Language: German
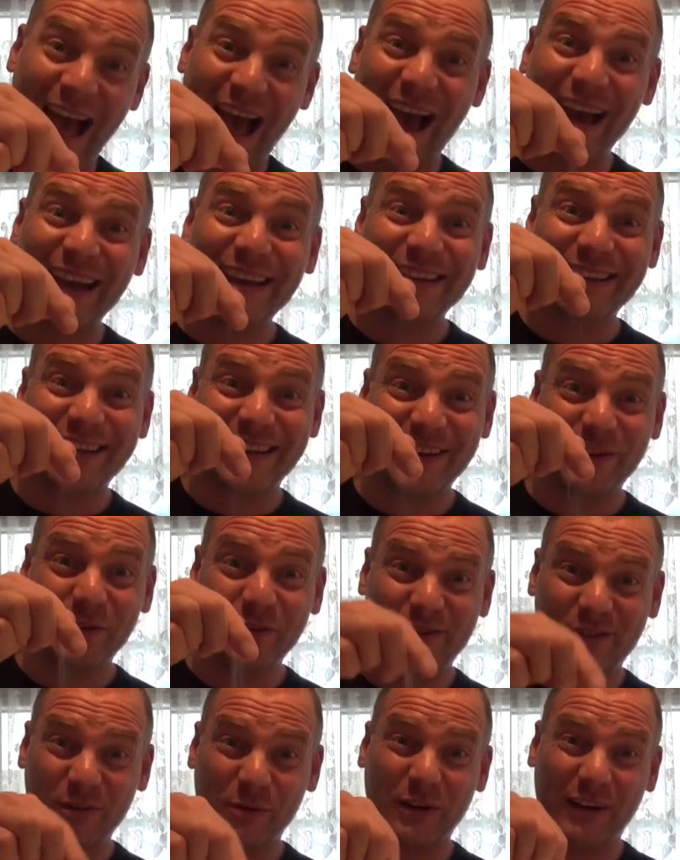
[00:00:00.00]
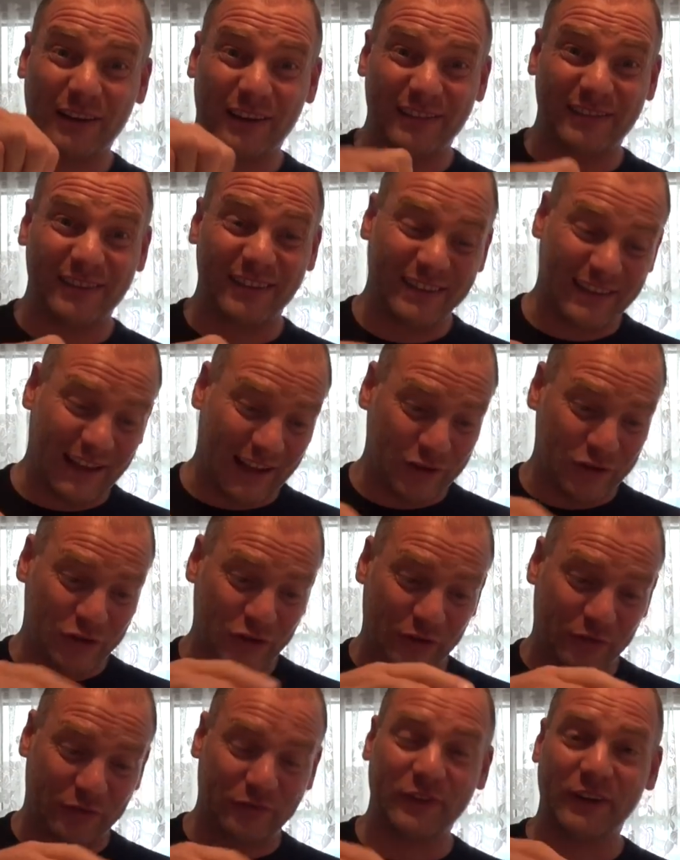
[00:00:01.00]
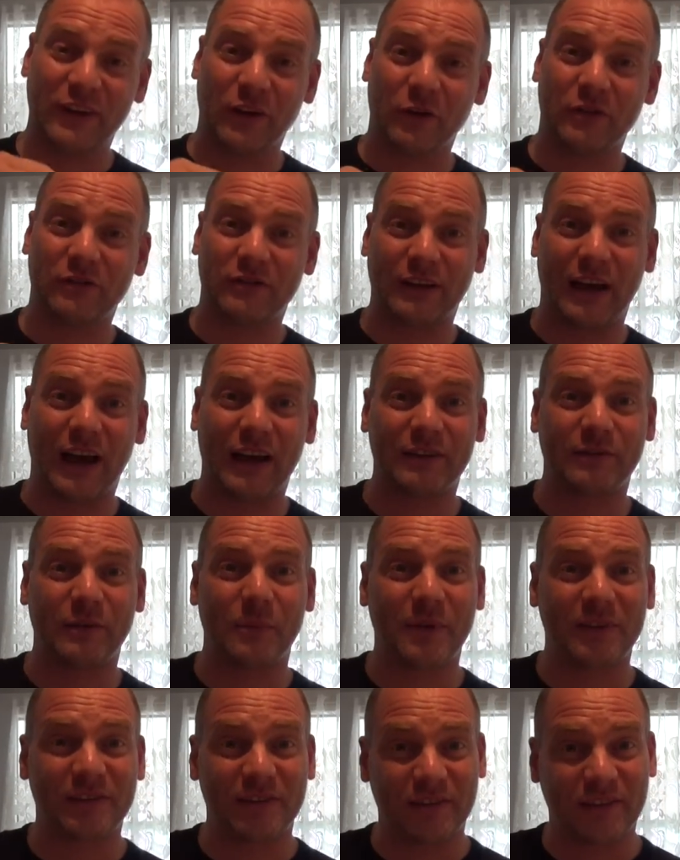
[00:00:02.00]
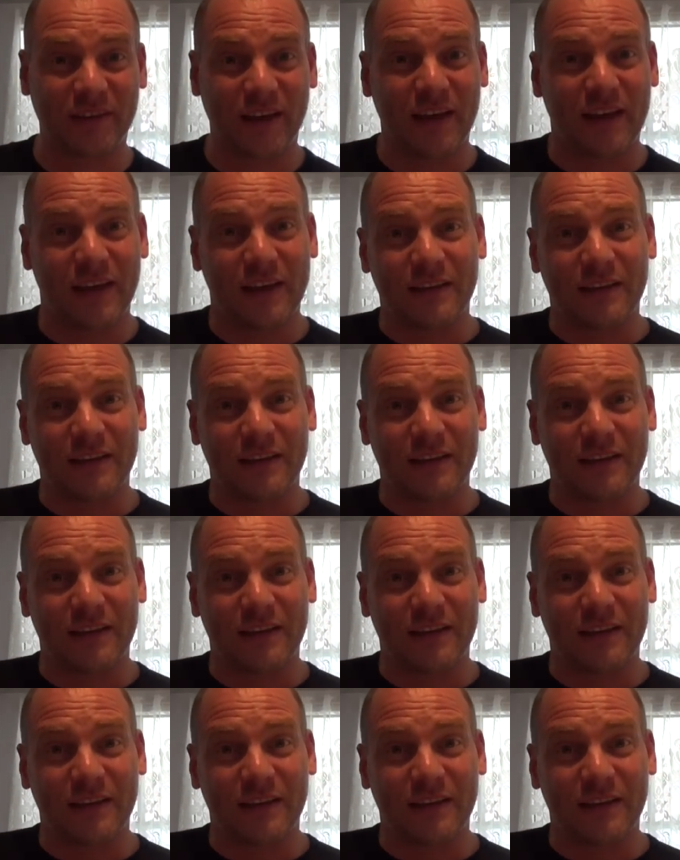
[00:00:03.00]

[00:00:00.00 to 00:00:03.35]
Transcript: Ein Kilo Zucker, das sieht ganz schön viel aus, gerade wenn man sich